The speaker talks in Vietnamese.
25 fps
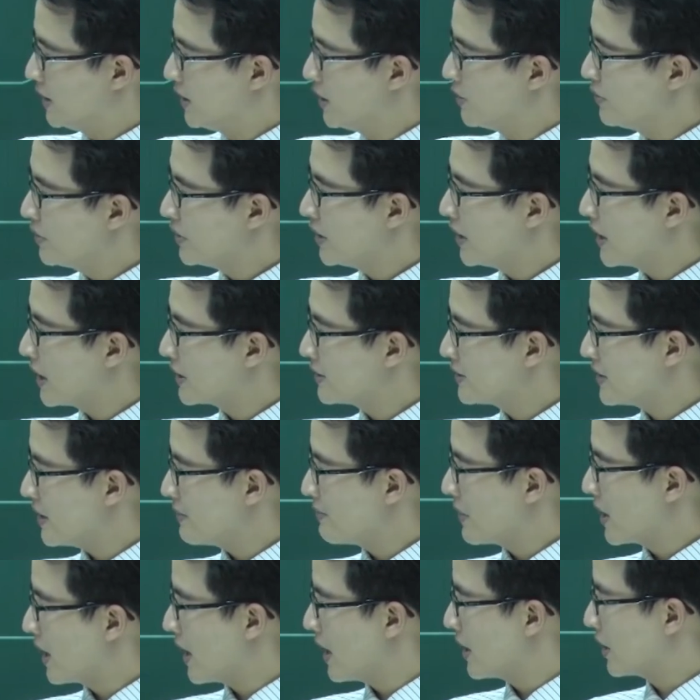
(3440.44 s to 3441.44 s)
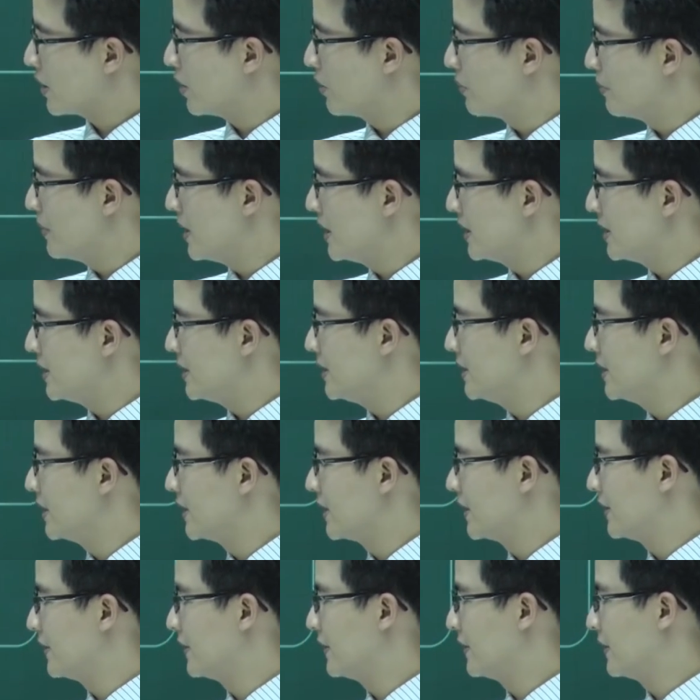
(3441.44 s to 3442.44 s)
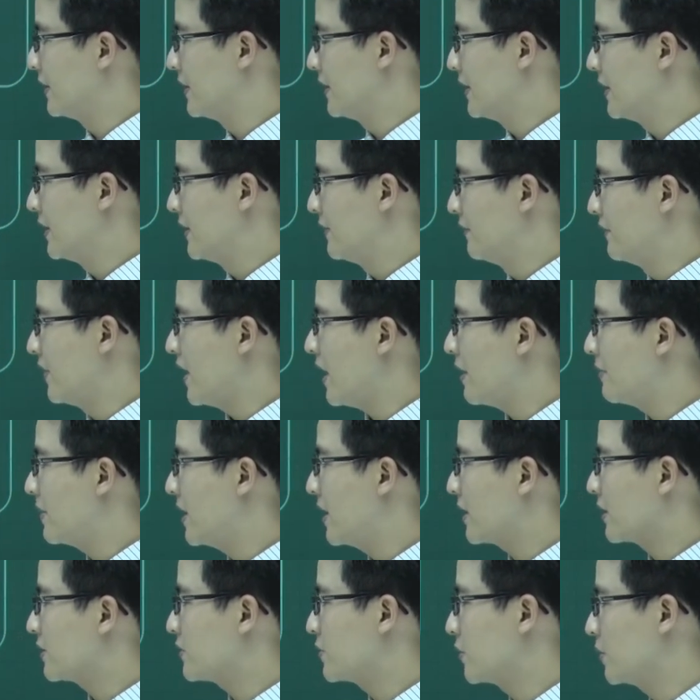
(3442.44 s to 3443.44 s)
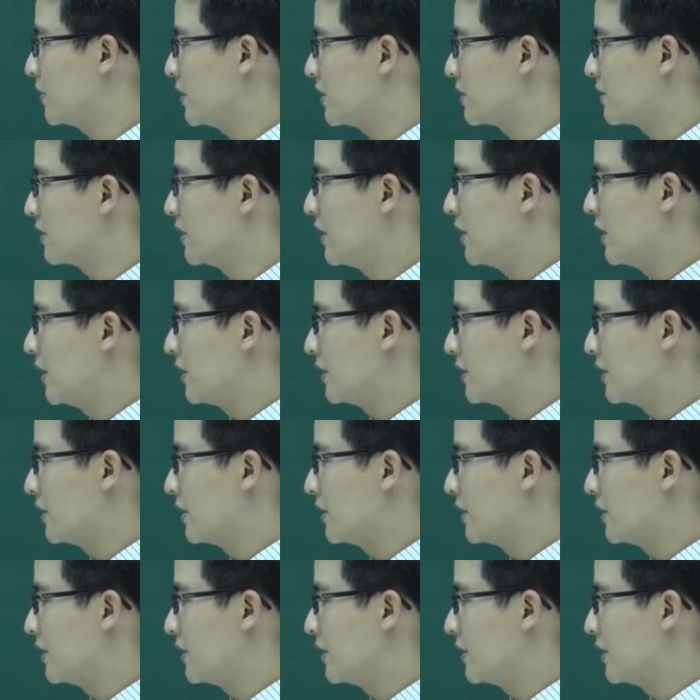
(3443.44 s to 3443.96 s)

Nếu như thầy đặt Z bằng A cộng bi với a bê là các số thực